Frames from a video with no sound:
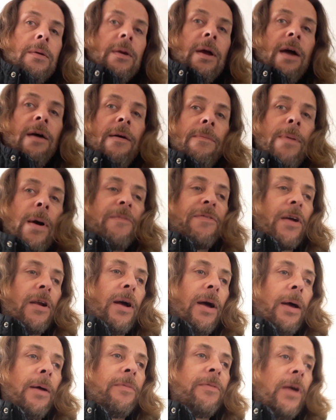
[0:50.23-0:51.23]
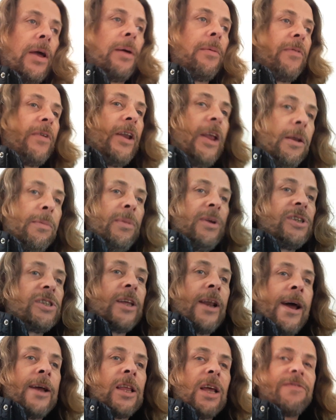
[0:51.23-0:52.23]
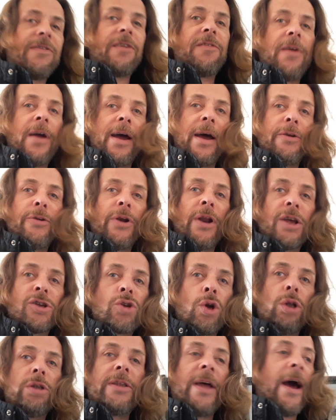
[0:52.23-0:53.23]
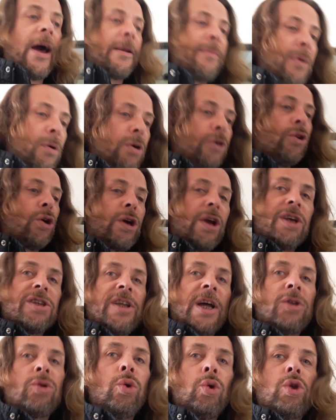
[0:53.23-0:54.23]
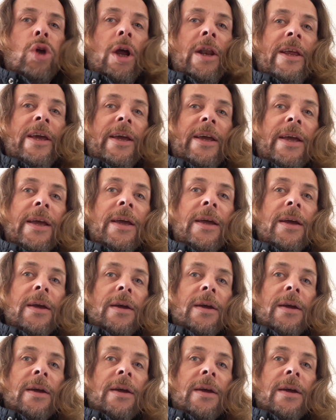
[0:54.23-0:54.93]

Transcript: Eh, eh venirmi in strada a, far, non ascoltarmi quando che sta tutto lì